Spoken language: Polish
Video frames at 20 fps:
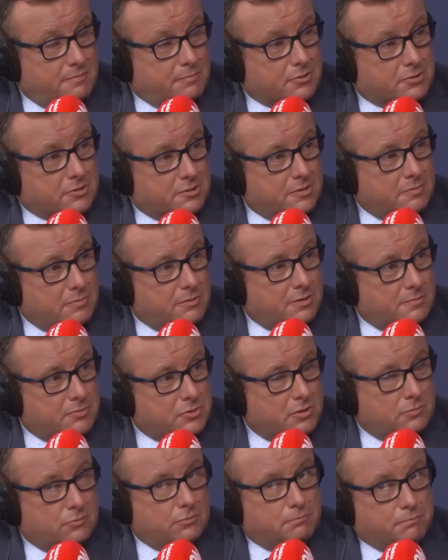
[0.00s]
poszliśmy do
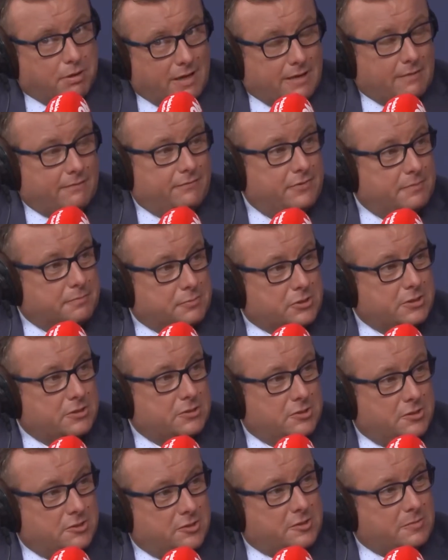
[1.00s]
przodu. Ba,
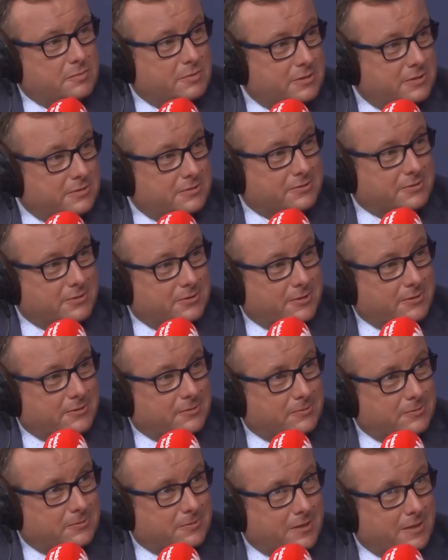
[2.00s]
wyprzedziliśmy co
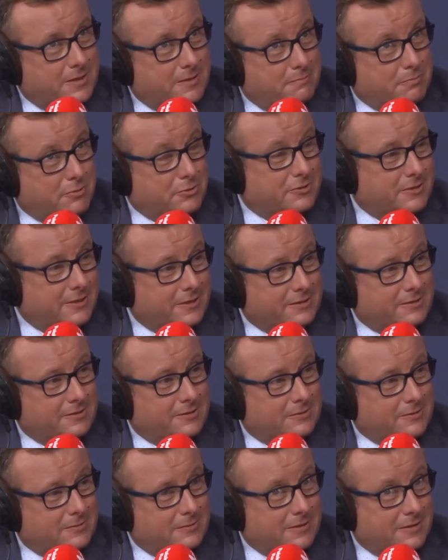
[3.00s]
niektóre potęgi,
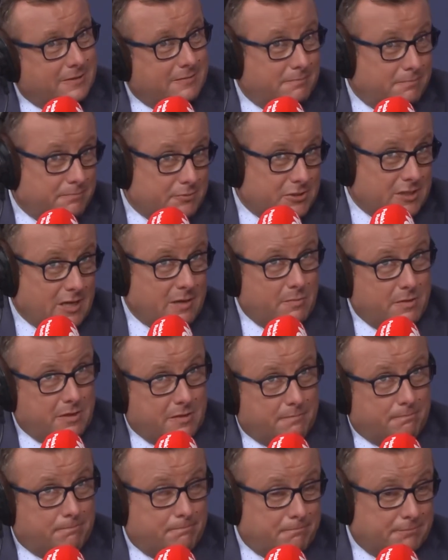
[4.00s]
które przynajmniej
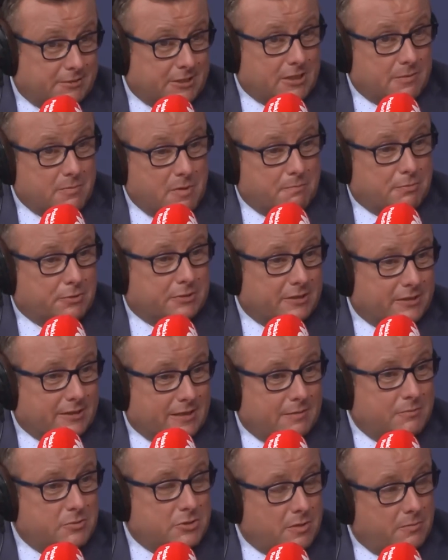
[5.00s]
takimi
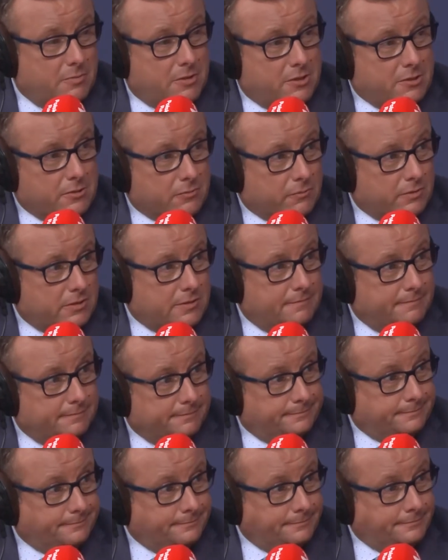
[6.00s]
potęgami się mieniły.
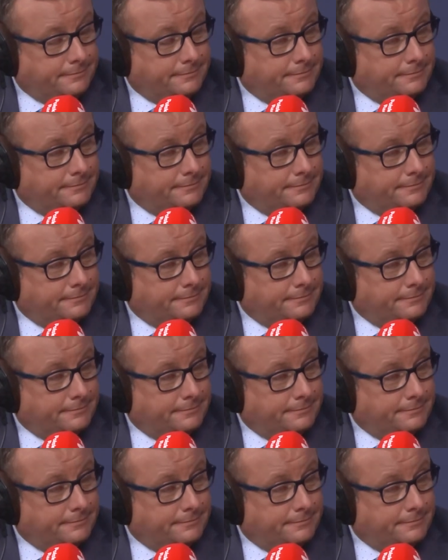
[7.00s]
No